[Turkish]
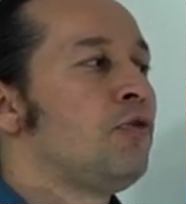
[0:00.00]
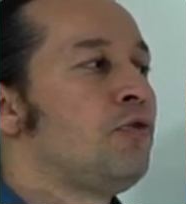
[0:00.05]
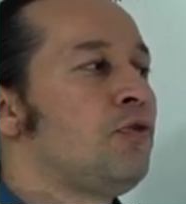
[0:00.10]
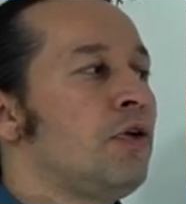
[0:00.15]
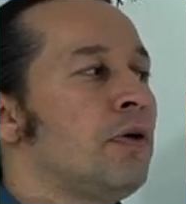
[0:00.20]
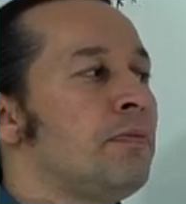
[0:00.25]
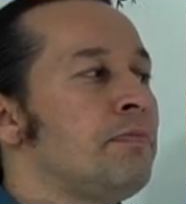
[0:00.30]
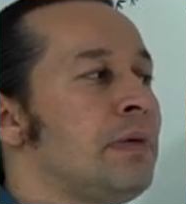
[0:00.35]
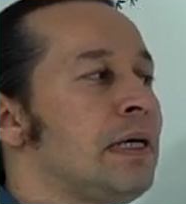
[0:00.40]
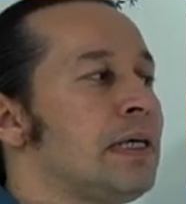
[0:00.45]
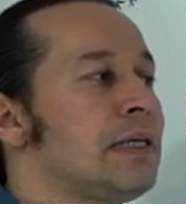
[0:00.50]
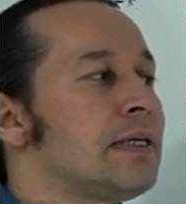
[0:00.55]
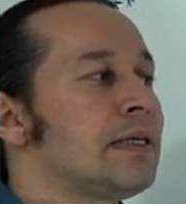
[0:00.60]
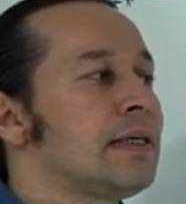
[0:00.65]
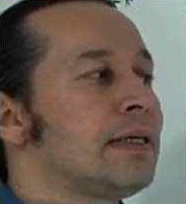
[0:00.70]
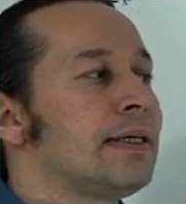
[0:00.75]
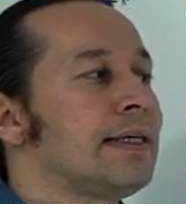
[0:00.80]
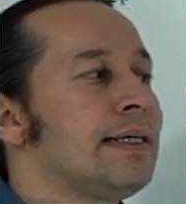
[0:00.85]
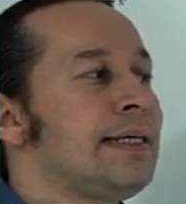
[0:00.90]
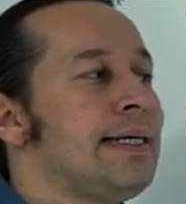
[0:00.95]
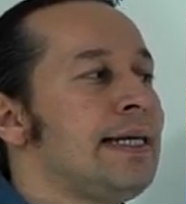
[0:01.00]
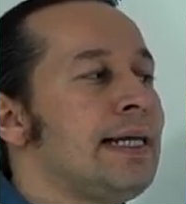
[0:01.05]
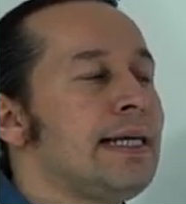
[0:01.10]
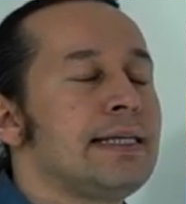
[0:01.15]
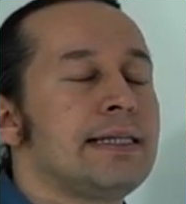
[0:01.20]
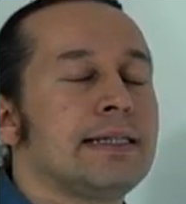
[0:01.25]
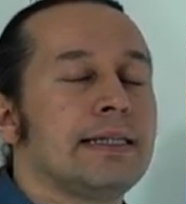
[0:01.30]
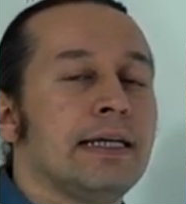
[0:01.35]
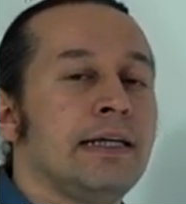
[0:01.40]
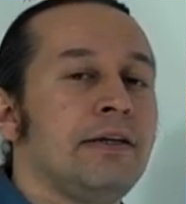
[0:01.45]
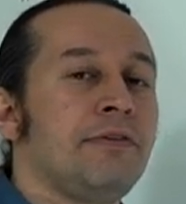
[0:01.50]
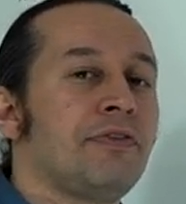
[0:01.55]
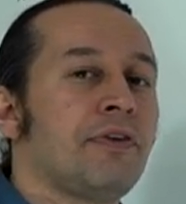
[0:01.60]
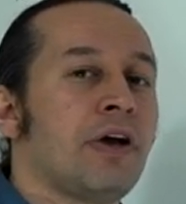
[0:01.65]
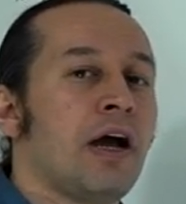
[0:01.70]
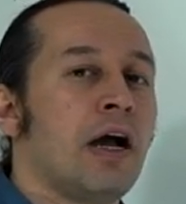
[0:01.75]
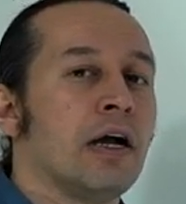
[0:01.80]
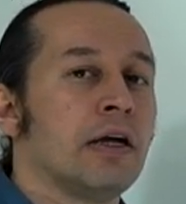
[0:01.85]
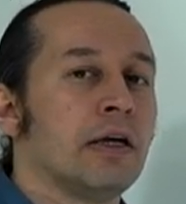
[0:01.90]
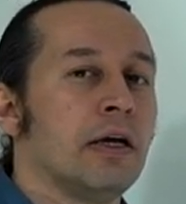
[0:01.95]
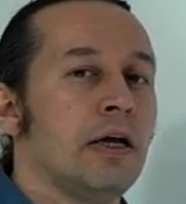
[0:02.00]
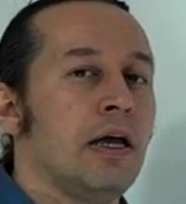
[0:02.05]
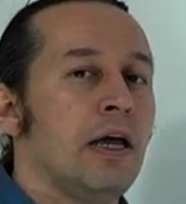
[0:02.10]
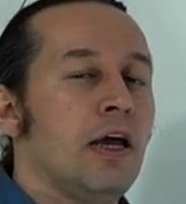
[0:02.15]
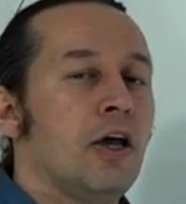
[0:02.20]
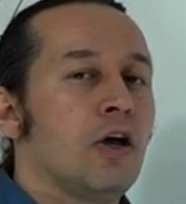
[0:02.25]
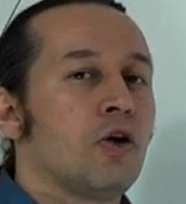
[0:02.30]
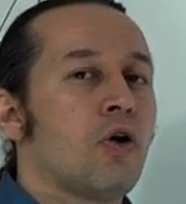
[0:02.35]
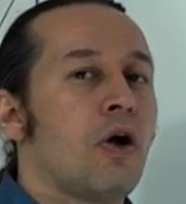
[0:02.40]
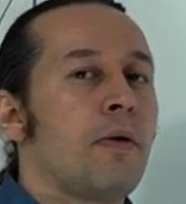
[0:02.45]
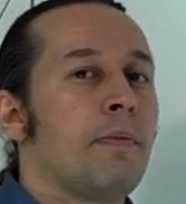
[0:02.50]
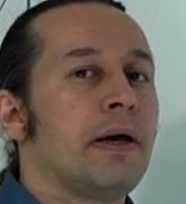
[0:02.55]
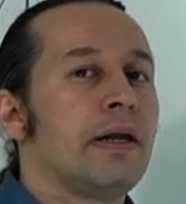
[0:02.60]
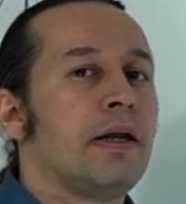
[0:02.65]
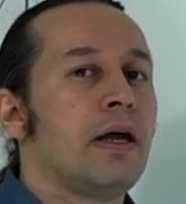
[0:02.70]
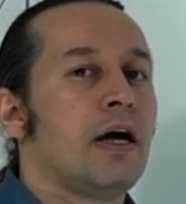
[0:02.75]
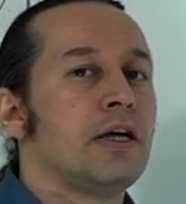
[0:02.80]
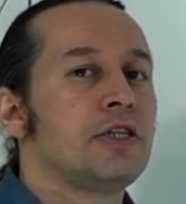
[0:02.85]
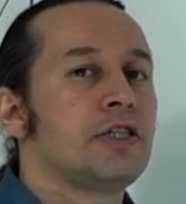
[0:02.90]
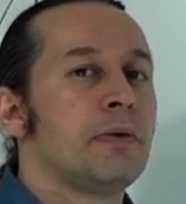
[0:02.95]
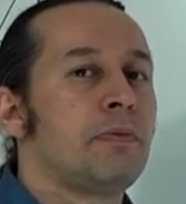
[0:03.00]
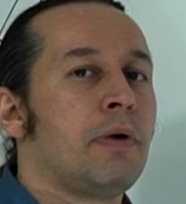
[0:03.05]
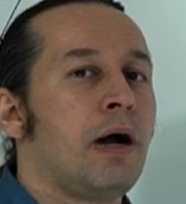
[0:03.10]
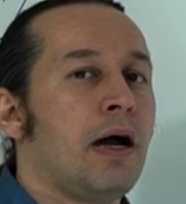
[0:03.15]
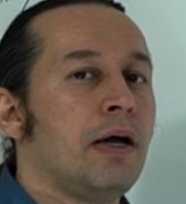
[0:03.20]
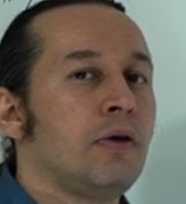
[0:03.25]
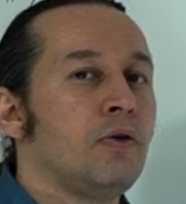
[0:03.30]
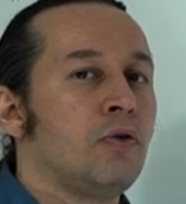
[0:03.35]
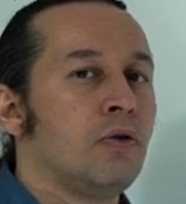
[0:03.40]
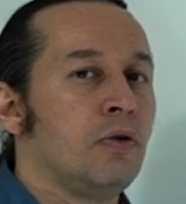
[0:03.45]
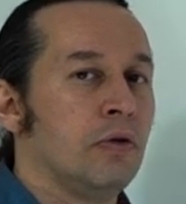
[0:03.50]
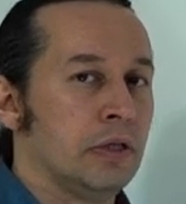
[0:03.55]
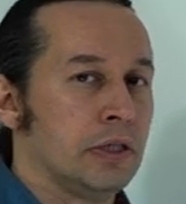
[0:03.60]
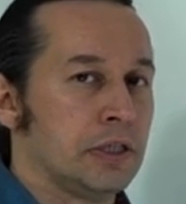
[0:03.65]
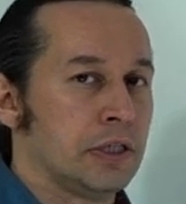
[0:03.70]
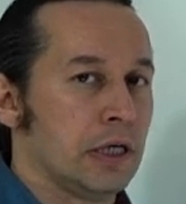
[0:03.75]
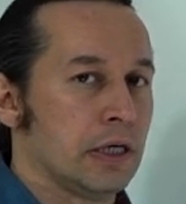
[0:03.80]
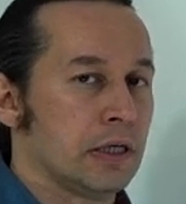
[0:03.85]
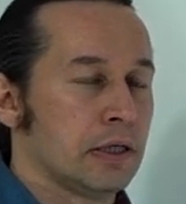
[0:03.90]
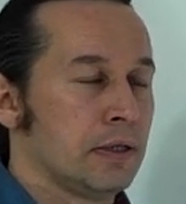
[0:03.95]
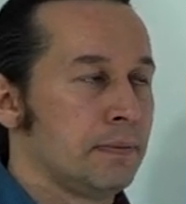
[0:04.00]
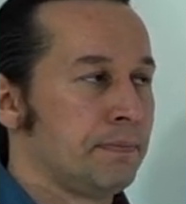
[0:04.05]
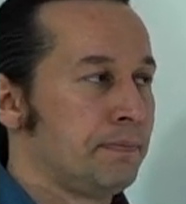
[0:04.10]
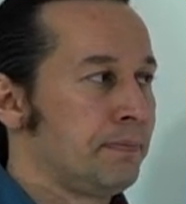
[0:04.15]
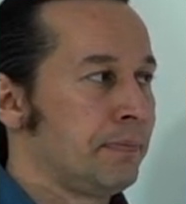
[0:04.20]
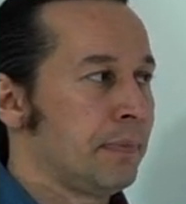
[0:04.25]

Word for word: für mich nicht in Frage. Kommen acaba ne olacak?